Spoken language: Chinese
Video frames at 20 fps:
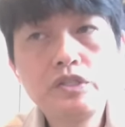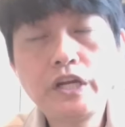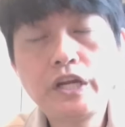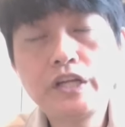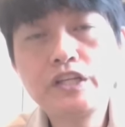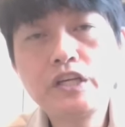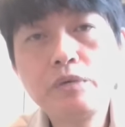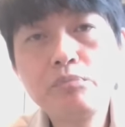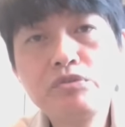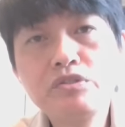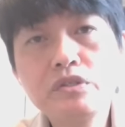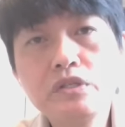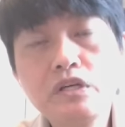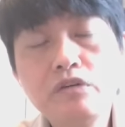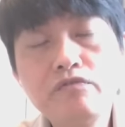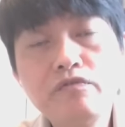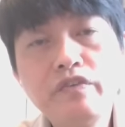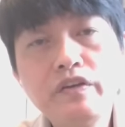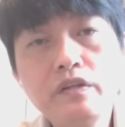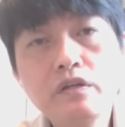这两天不是
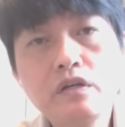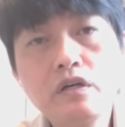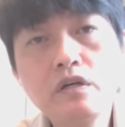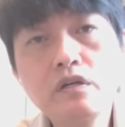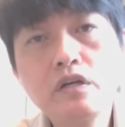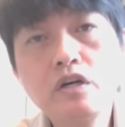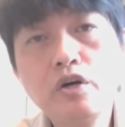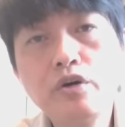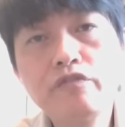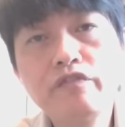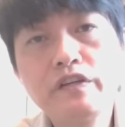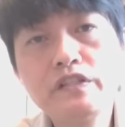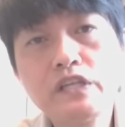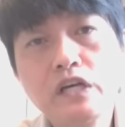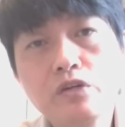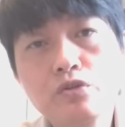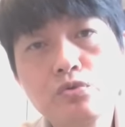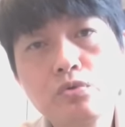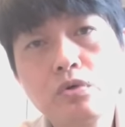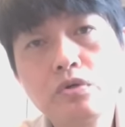跟分跟各位分
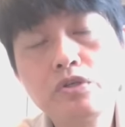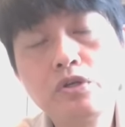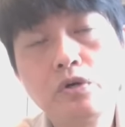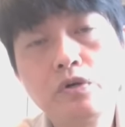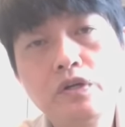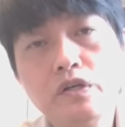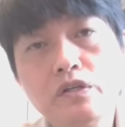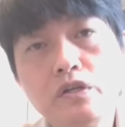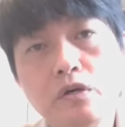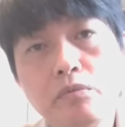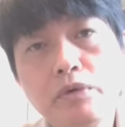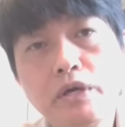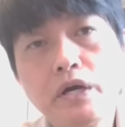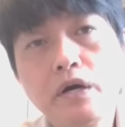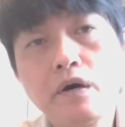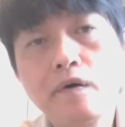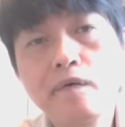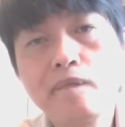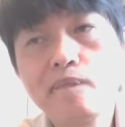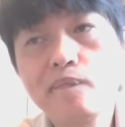享说，有人有没
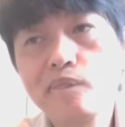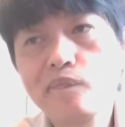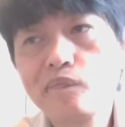有